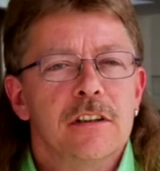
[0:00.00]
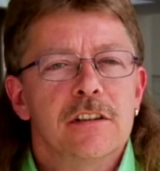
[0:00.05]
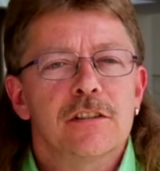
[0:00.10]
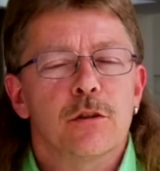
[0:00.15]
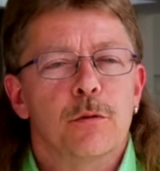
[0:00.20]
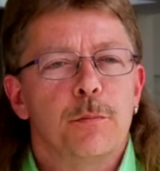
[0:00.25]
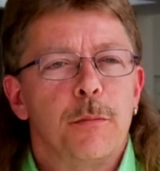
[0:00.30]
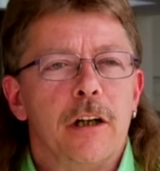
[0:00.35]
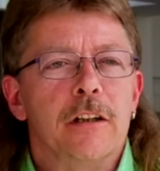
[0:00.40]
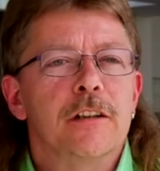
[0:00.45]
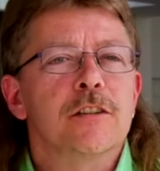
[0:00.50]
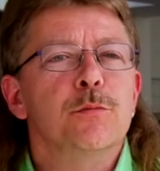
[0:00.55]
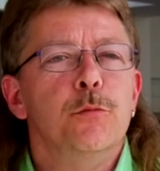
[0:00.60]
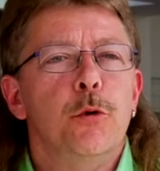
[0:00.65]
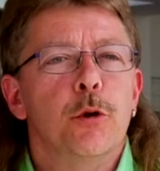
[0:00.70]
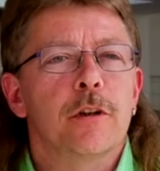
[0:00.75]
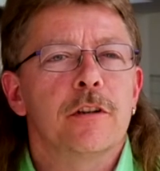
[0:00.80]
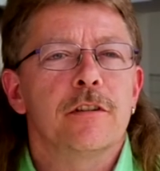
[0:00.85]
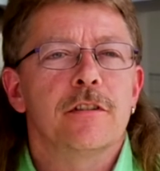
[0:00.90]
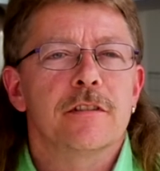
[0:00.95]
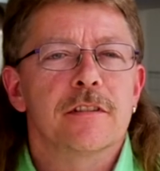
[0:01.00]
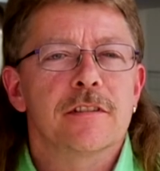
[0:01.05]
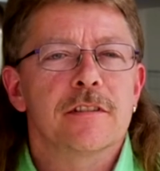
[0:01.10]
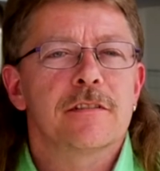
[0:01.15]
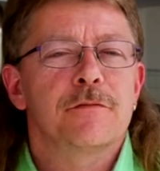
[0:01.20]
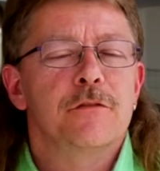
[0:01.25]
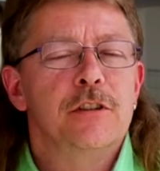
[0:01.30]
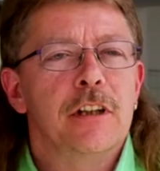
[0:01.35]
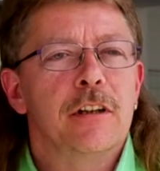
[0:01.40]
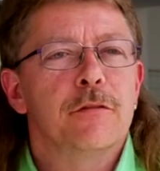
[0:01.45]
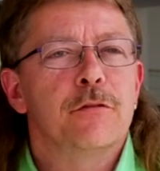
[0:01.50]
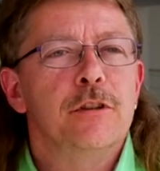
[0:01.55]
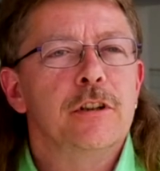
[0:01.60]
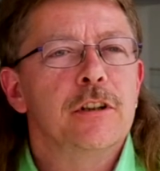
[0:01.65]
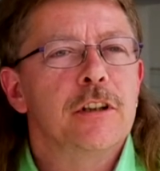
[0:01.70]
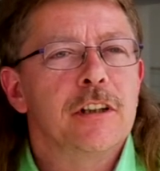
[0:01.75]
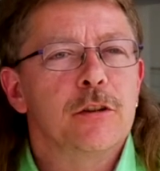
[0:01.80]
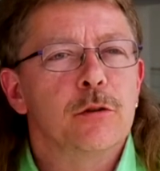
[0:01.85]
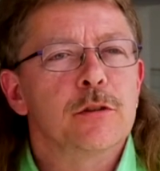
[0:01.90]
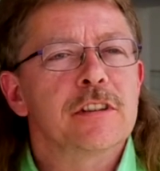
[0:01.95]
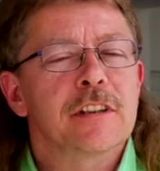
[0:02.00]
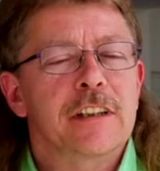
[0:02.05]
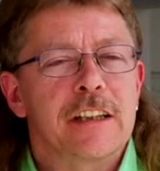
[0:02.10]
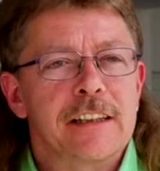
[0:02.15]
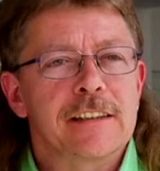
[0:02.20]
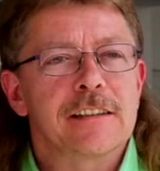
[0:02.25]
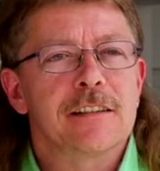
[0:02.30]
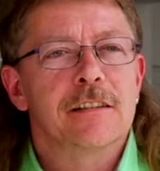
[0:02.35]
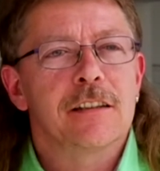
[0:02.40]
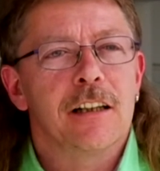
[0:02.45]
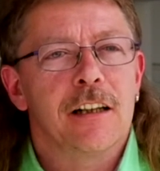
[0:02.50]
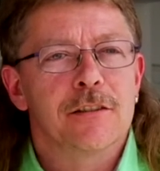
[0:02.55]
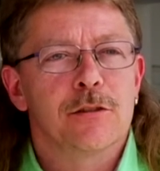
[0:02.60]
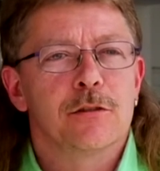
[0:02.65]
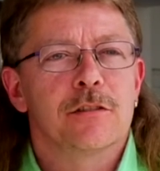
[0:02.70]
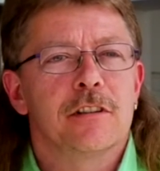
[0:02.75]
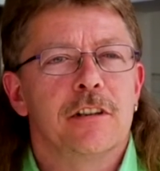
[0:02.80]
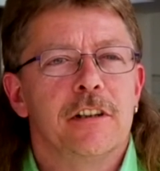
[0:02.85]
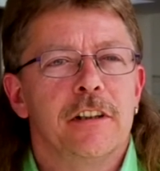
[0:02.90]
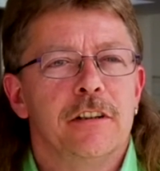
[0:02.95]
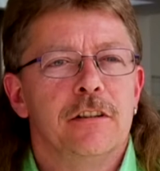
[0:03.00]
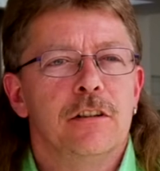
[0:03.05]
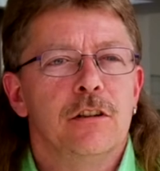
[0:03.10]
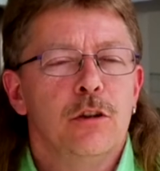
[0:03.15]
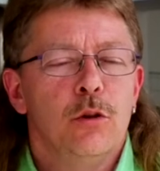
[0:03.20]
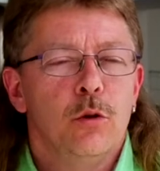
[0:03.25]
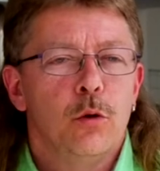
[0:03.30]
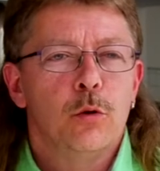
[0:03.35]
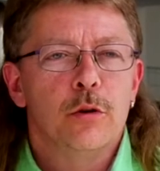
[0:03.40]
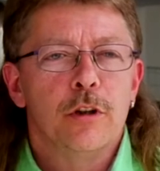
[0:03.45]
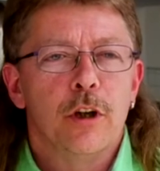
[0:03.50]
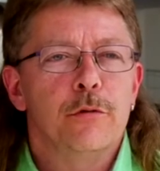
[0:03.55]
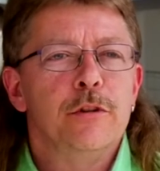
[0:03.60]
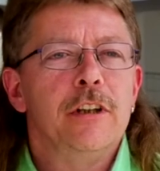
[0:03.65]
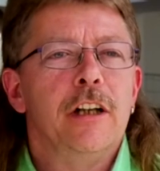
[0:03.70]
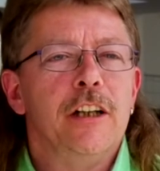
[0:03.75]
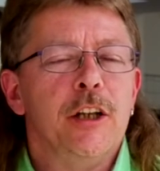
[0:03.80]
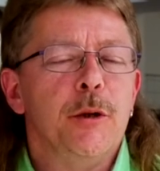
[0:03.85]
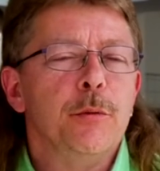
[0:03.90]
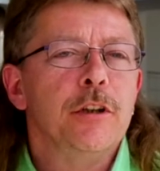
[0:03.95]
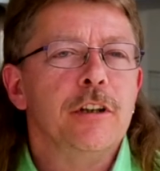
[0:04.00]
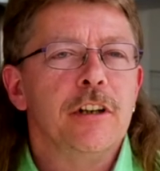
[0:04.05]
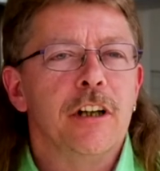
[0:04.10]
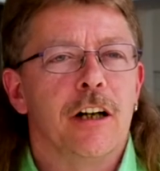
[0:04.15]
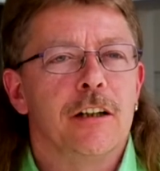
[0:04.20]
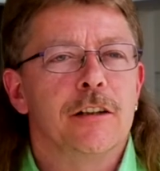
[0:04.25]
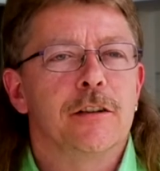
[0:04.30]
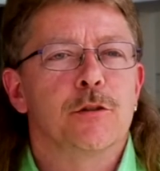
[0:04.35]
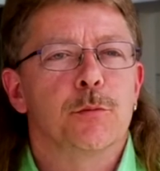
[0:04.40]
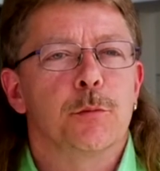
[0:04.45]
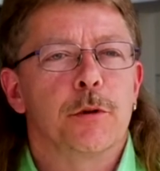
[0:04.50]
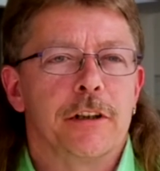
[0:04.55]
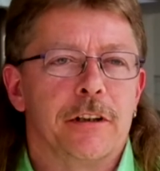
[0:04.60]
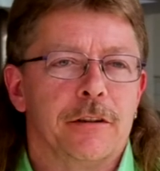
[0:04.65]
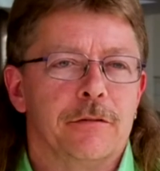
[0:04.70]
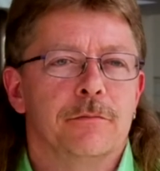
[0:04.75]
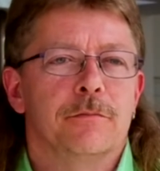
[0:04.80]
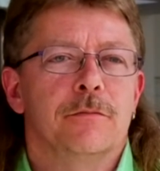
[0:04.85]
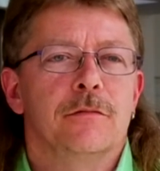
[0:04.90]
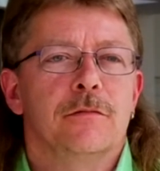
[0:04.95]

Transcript: sobald es möglich ist, wieder für unsere Gäste da zu sein und auch wieder Leben in die Halle zu bringen.